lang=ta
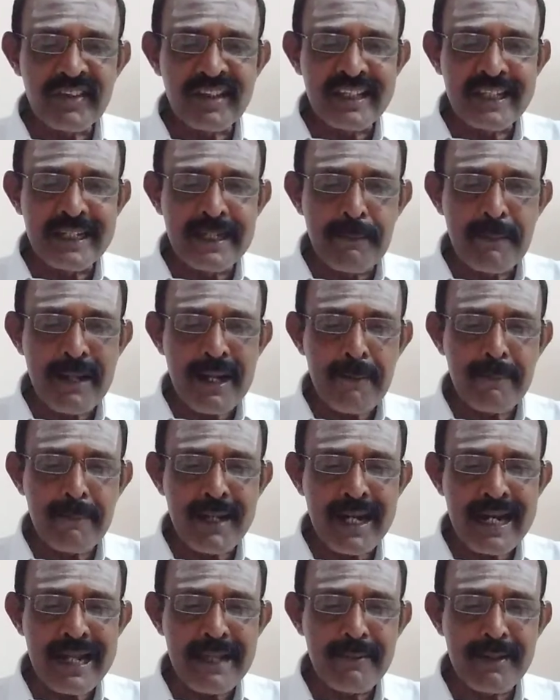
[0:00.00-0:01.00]
திருமணம்
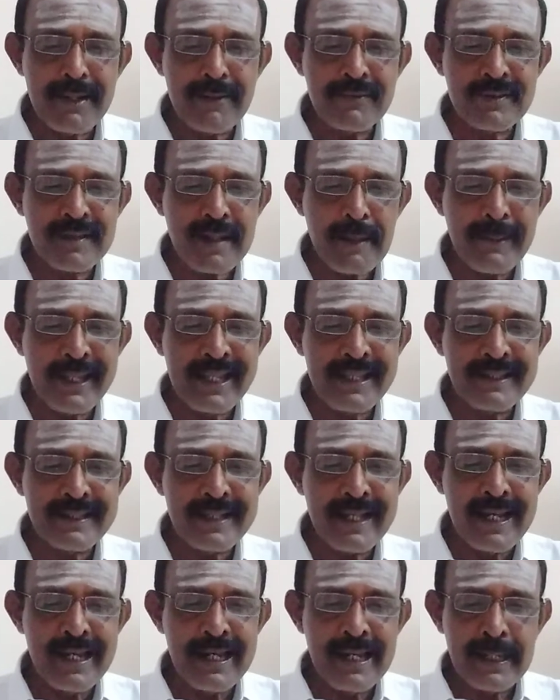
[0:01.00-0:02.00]
நடைபெறும்
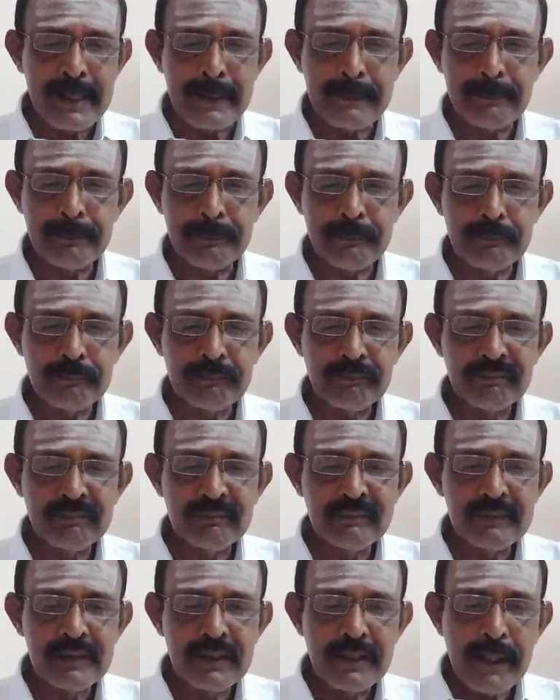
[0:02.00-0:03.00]
சமயத்தில்
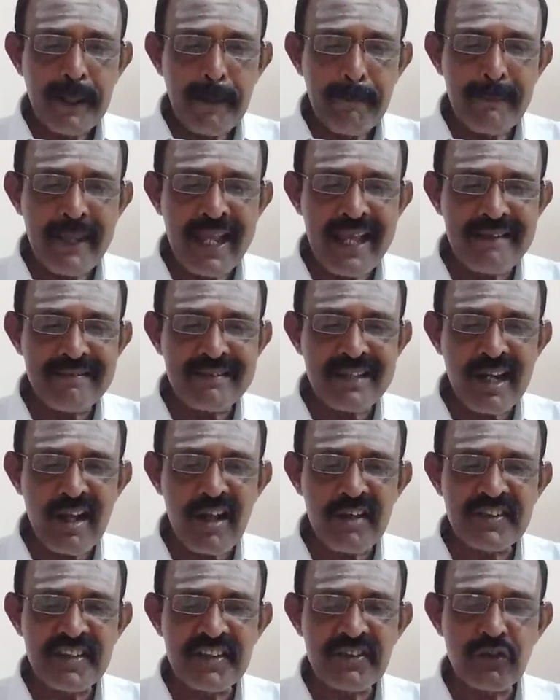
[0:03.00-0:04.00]
மேச
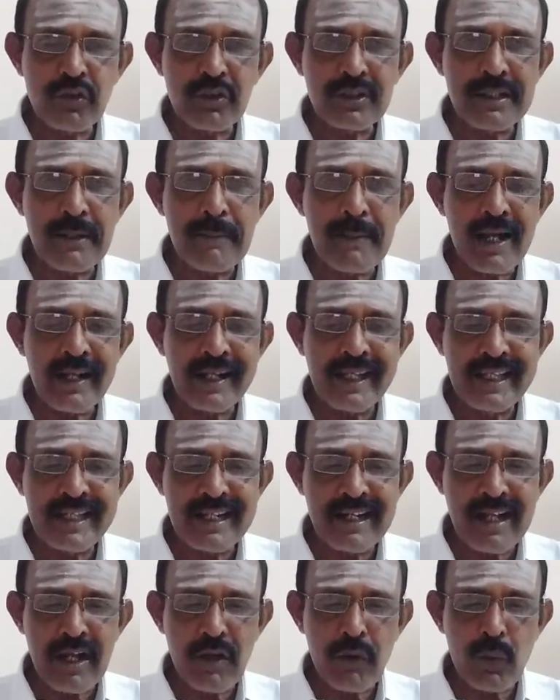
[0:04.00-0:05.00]
ராசி சுத்தமாக
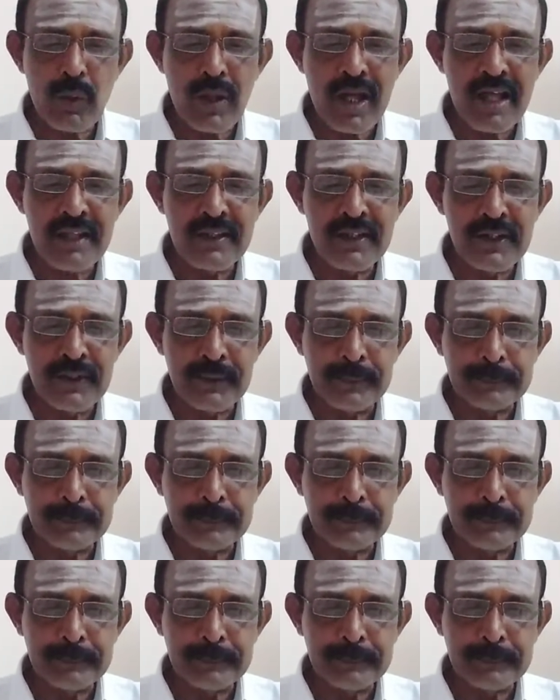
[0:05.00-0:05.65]
இருக்கக்கூடாது